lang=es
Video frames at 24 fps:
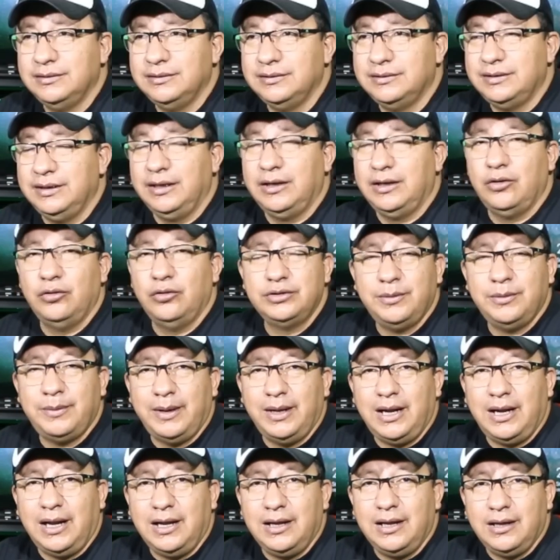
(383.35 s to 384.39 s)
si inclusive
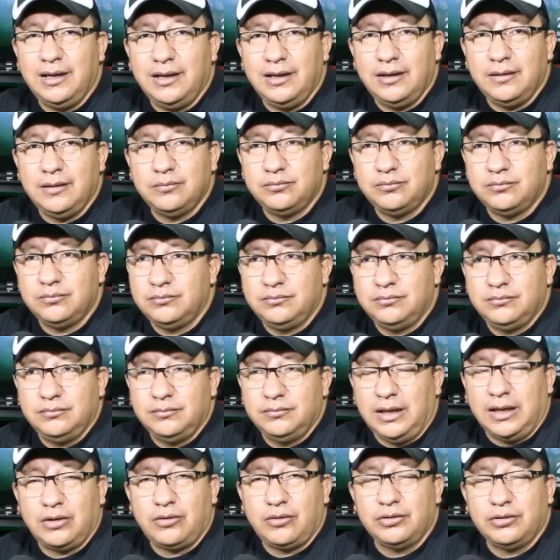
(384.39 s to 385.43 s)
era
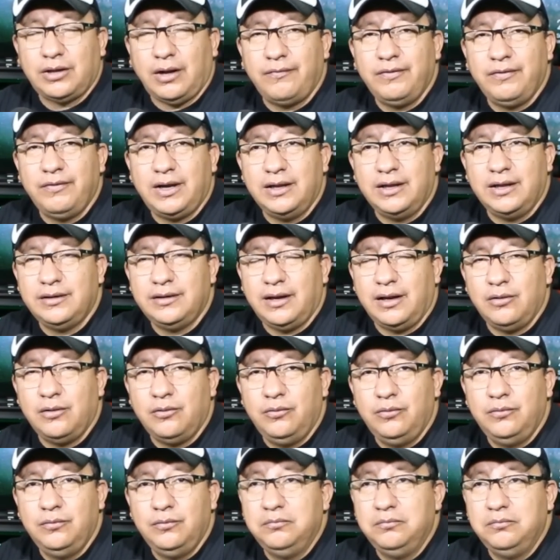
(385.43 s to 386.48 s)
narcotraficante
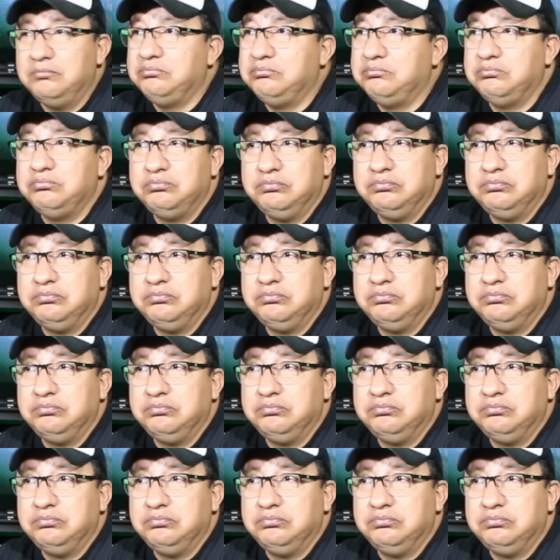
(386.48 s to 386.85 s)
algún,